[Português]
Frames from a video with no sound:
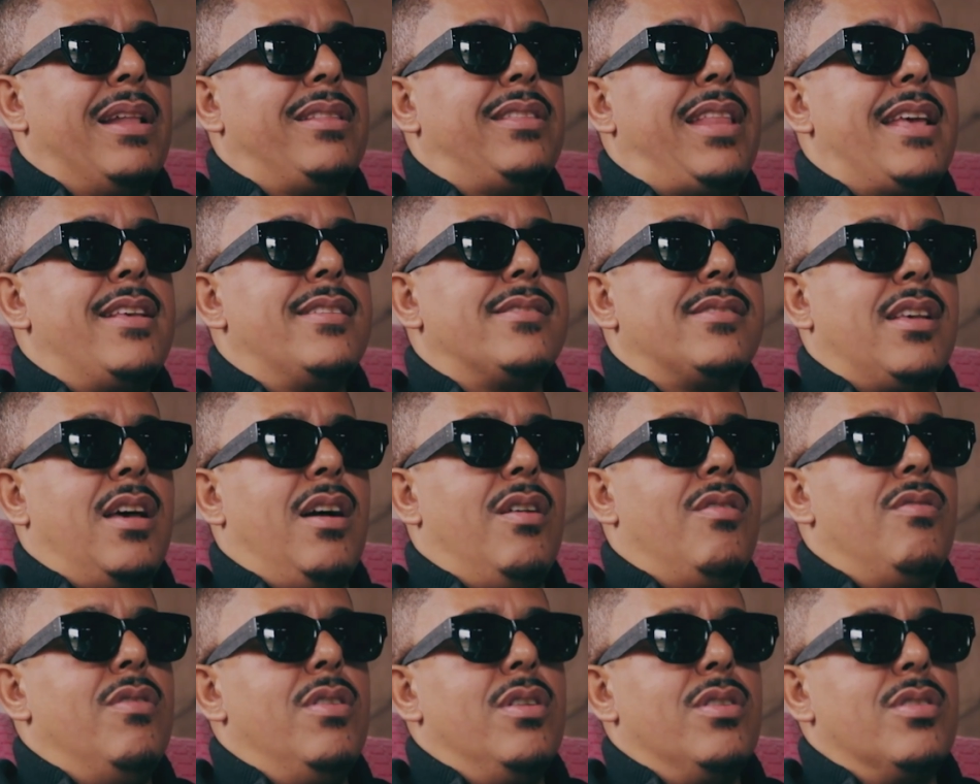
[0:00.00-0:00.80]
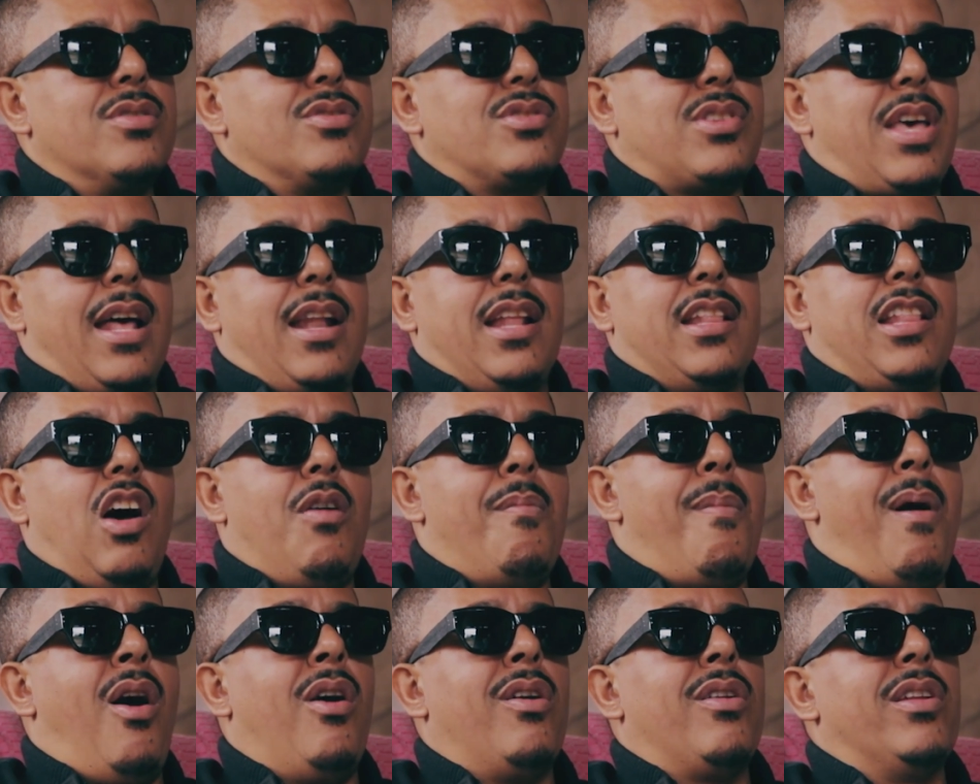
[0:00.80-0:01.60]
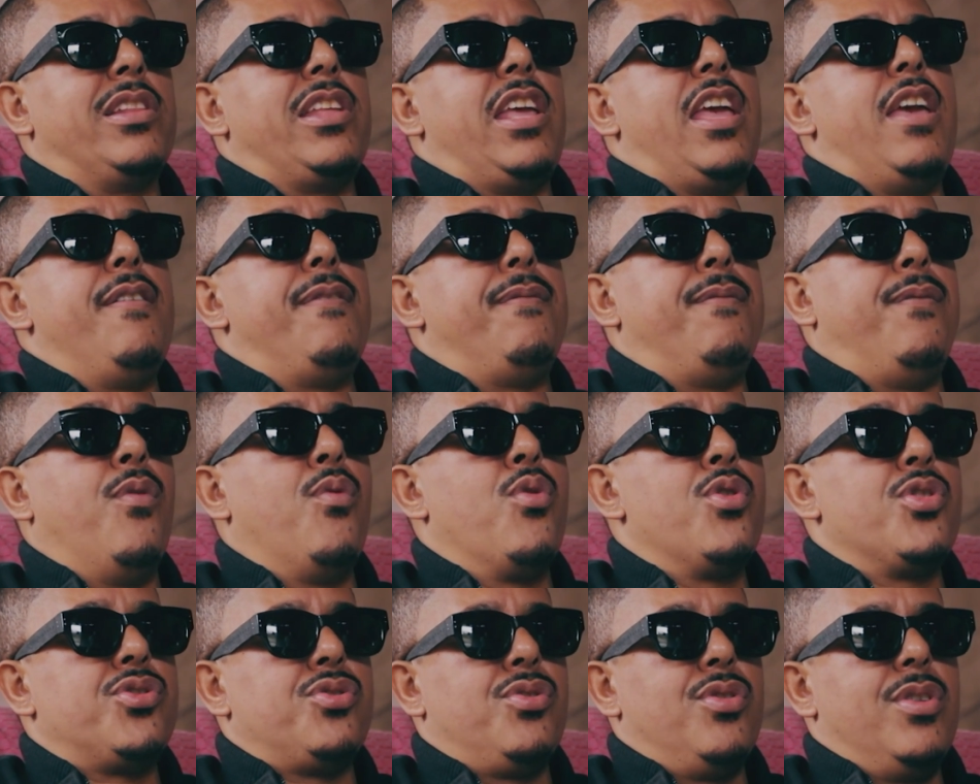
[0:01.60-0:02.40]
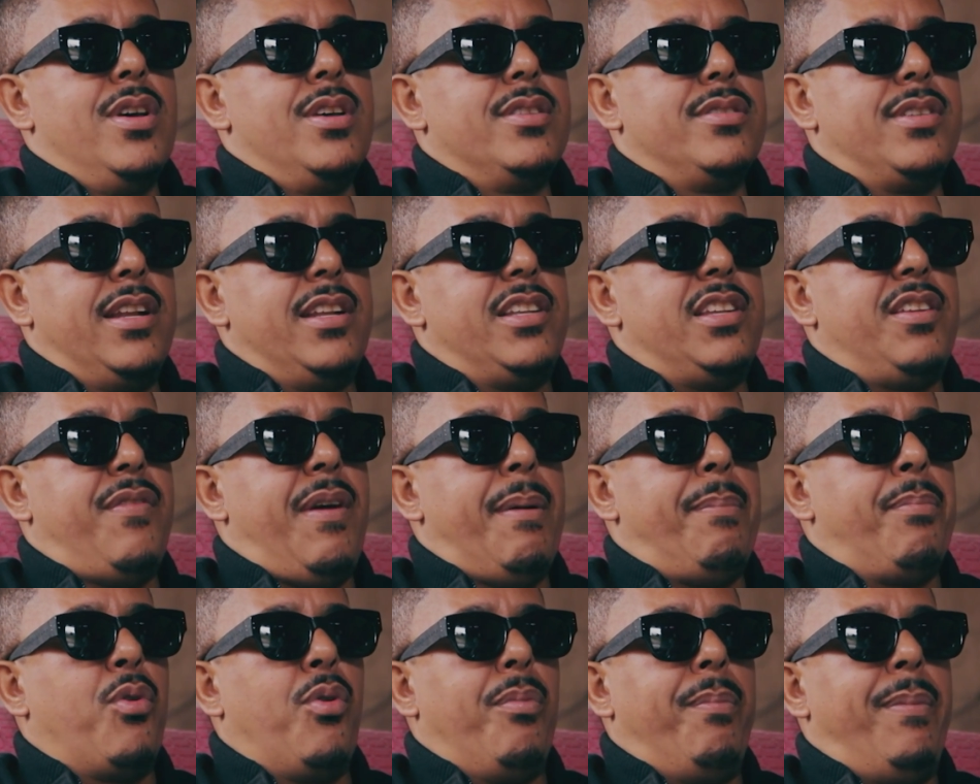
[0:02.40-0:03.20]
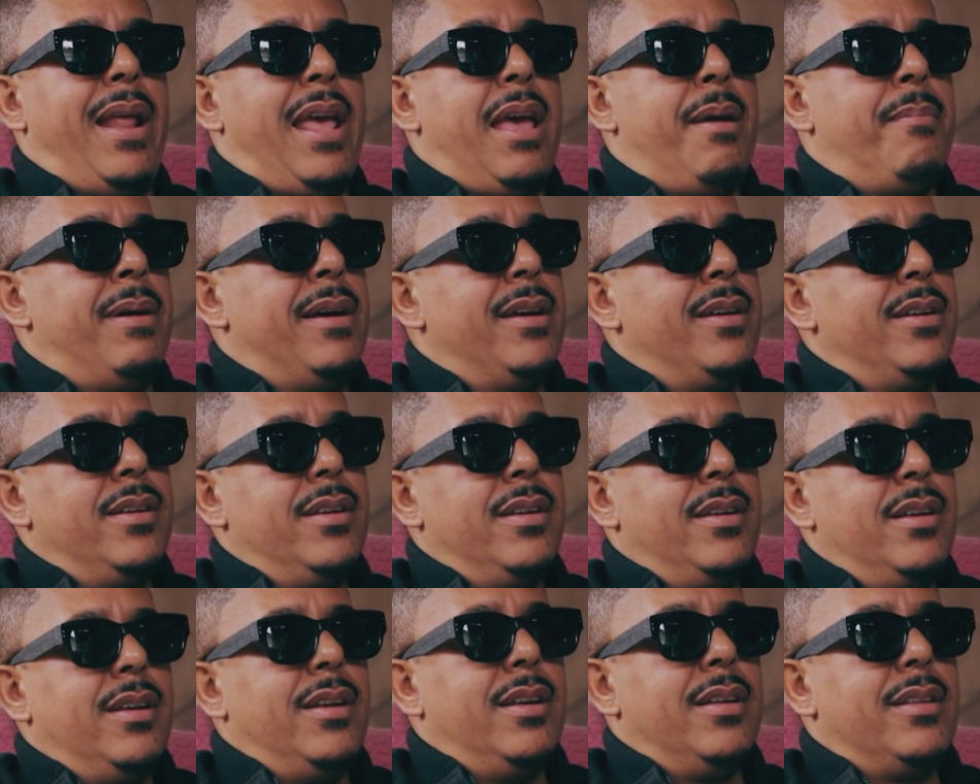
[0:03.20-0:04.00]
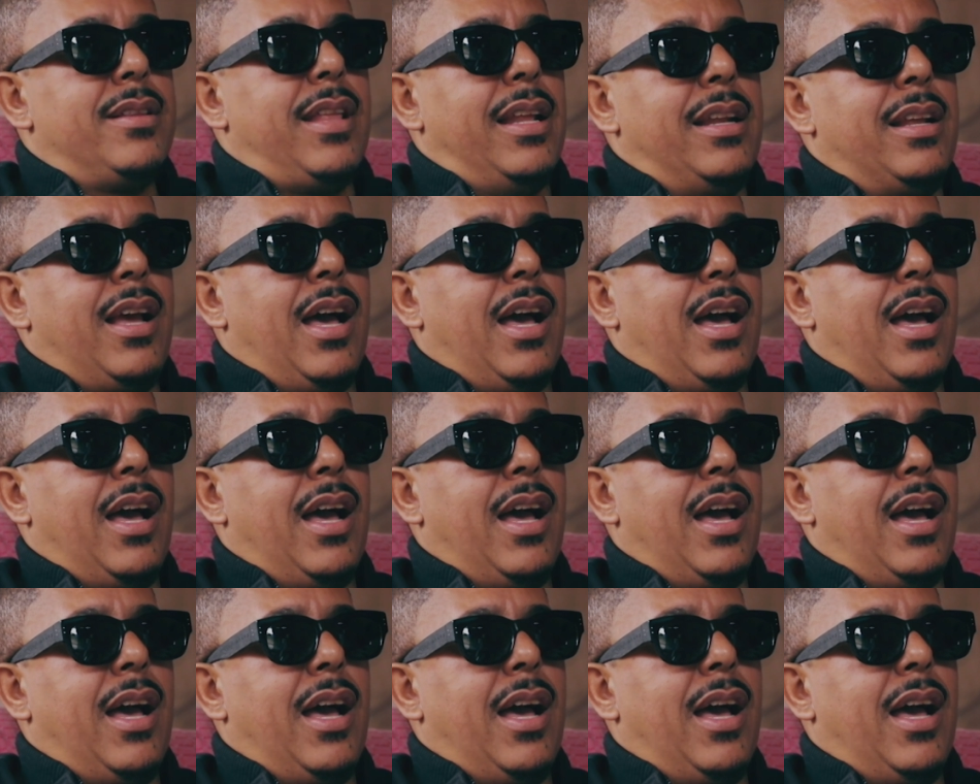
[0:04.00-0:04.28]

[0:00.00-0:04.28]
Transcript: uma atenção, os caras dão uma aula de reforço, se ele tiver problema, tá